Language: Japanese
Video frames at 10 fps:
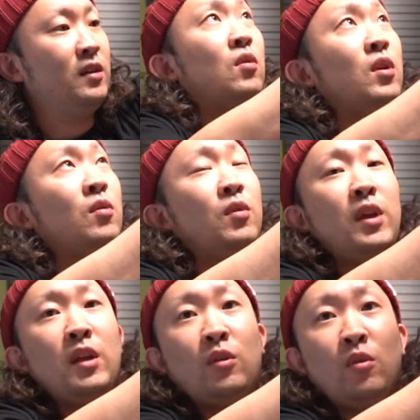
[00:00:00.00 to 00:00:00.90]
これを
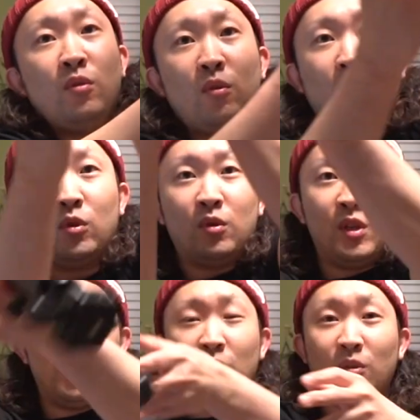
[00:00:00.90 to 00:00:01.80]
ね、取ること
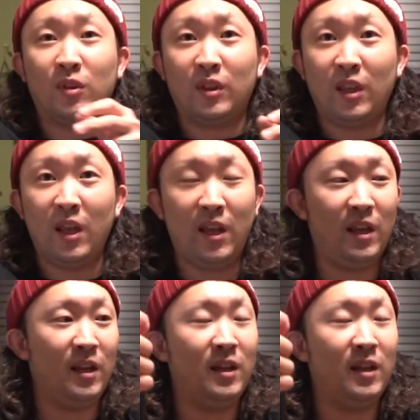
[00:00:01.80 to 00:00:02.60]
によって、